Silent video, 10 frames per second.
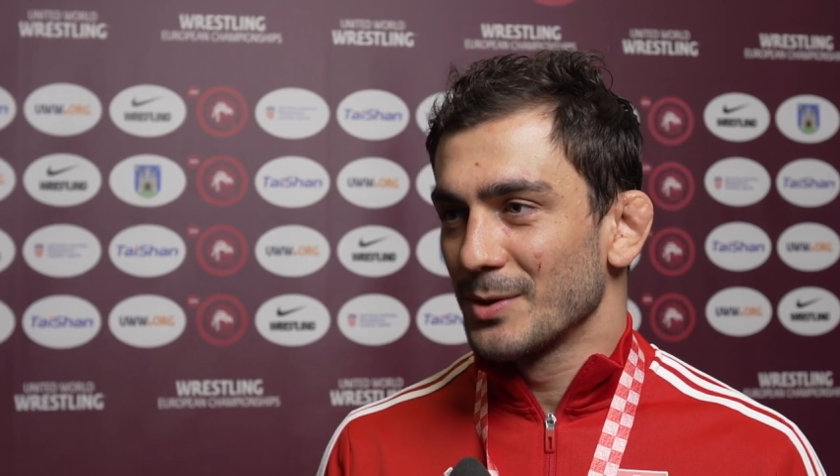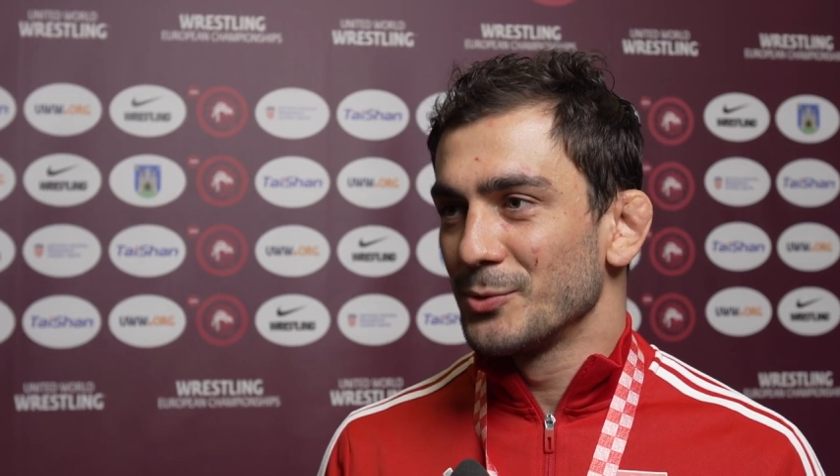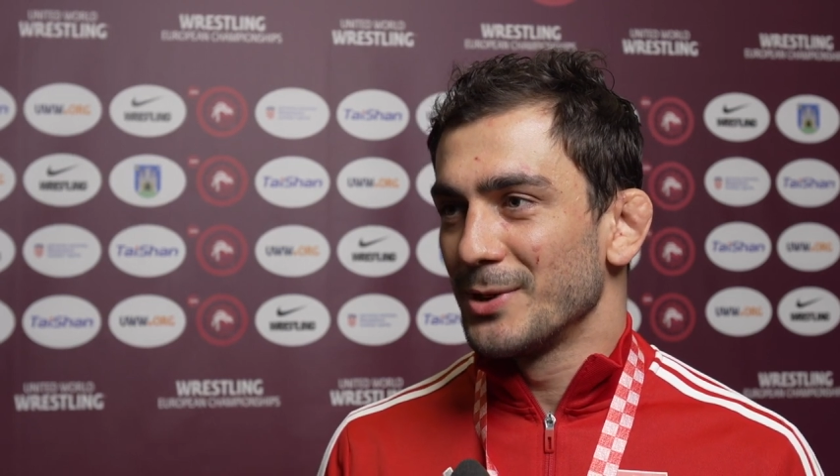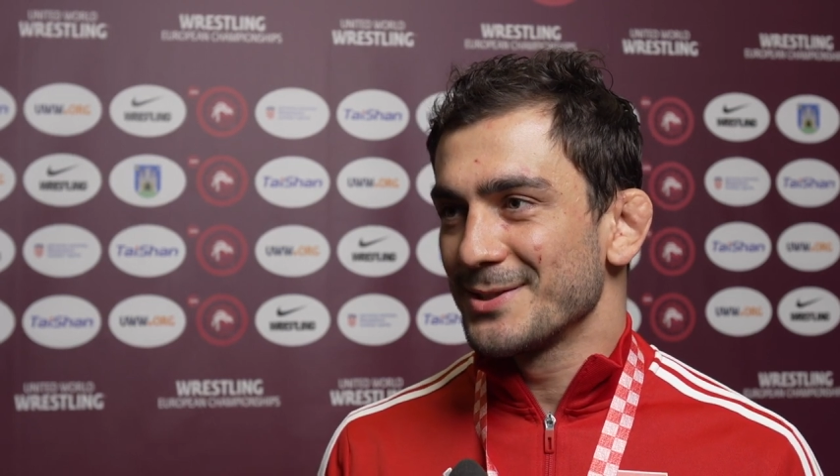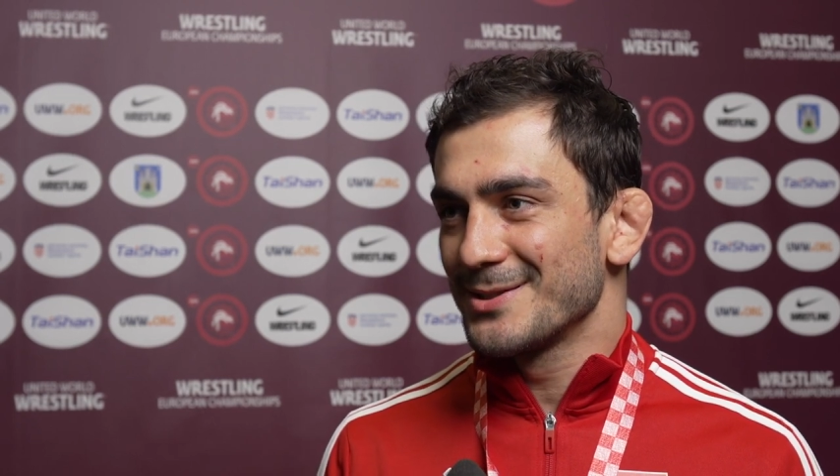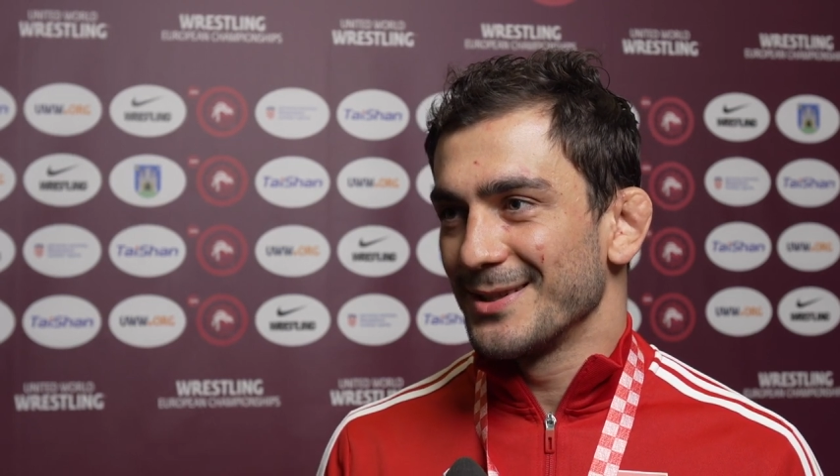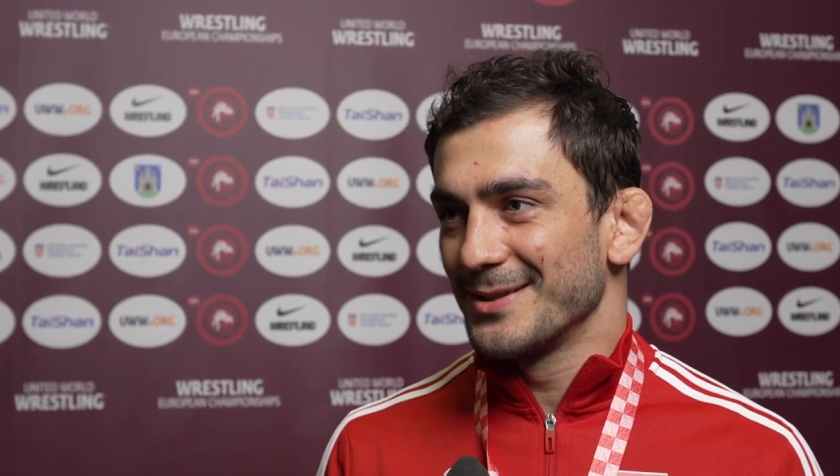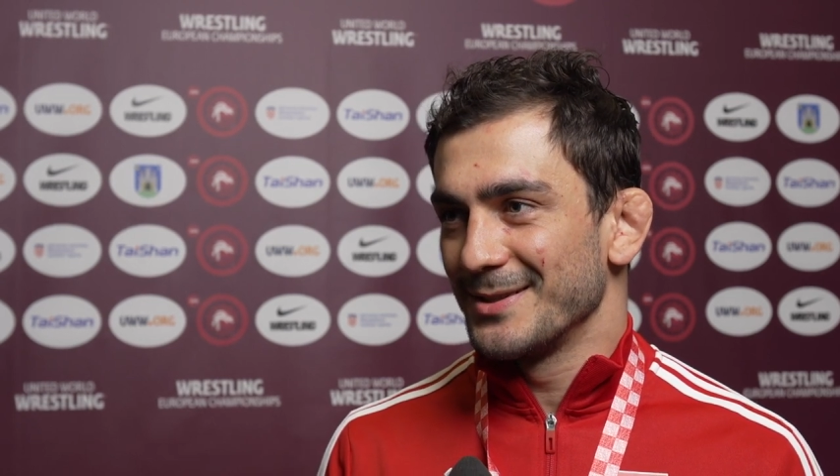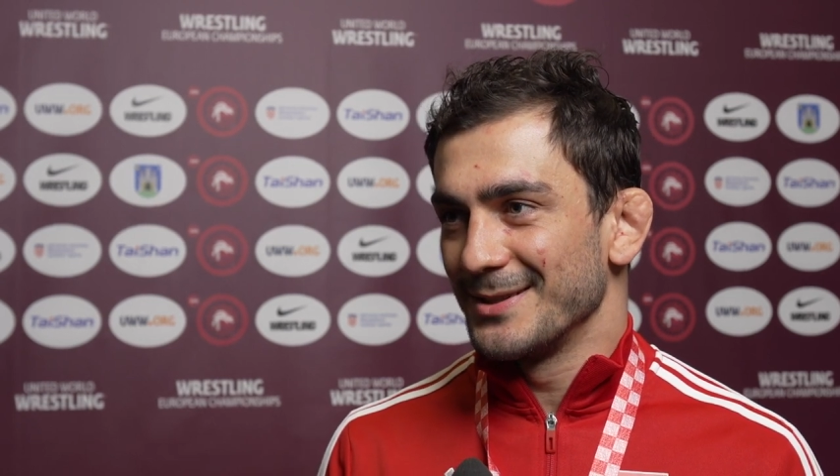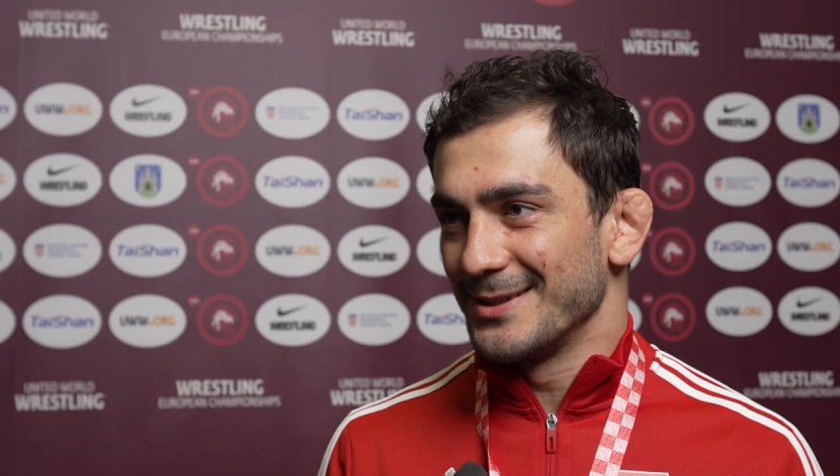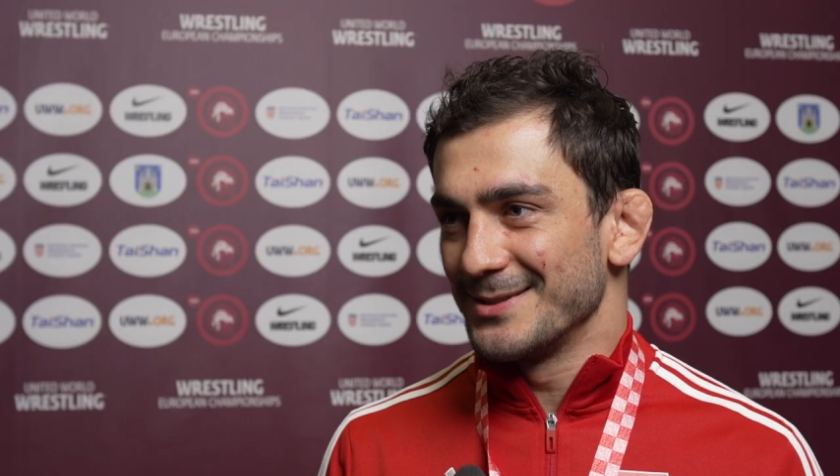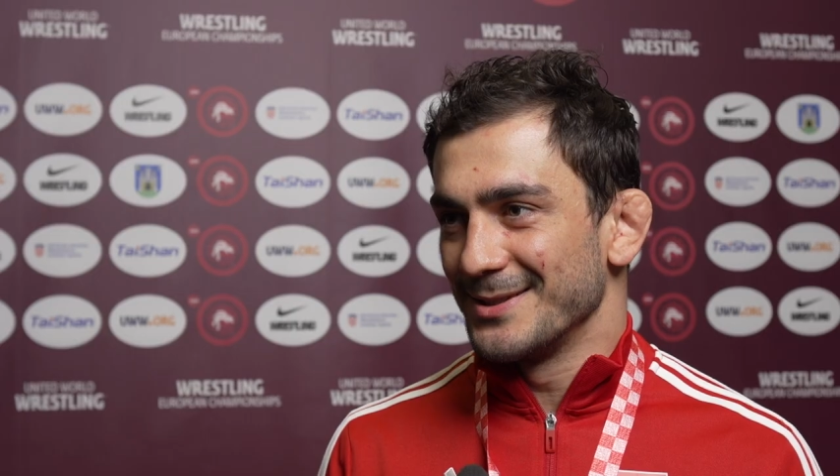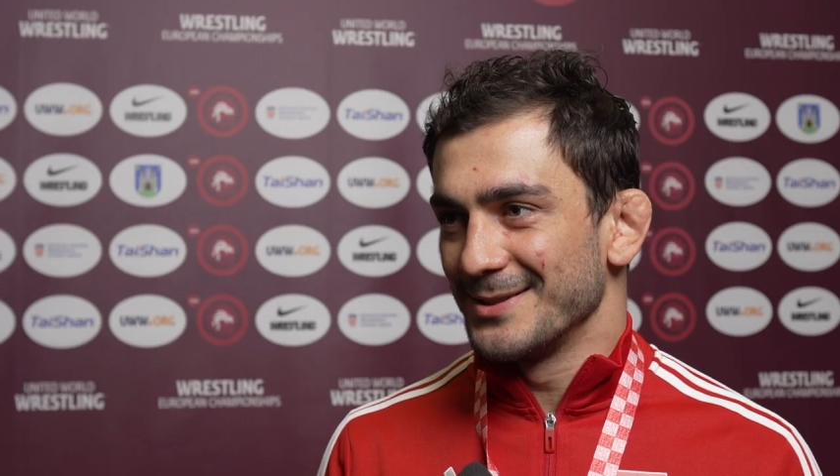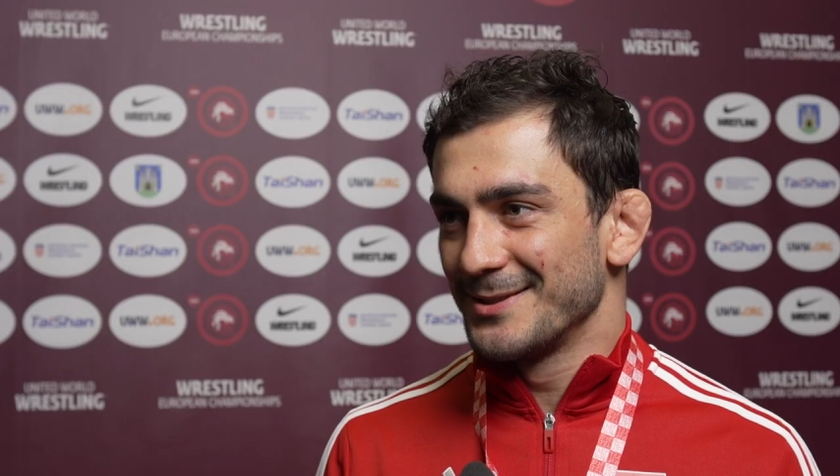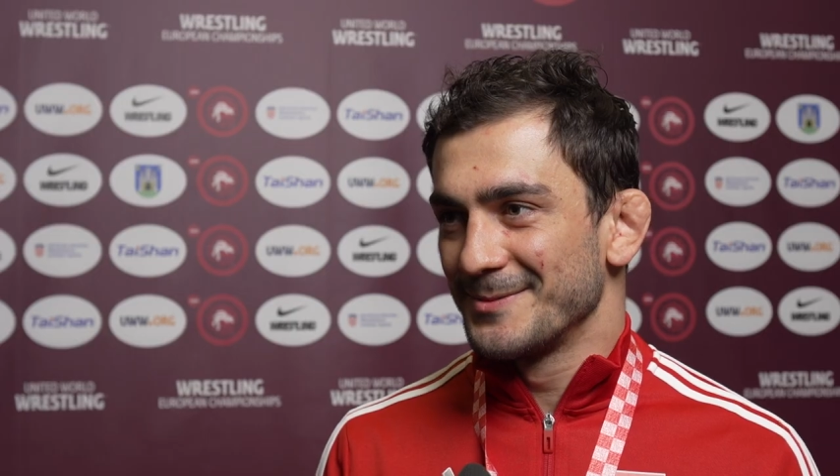удастся это
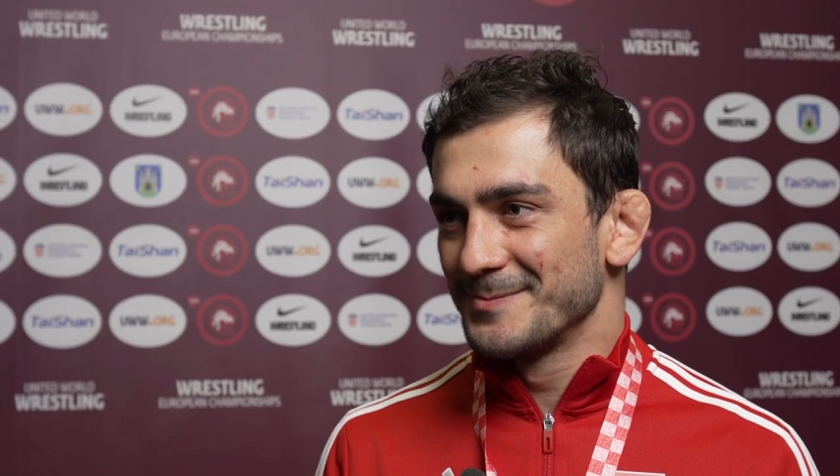сделать.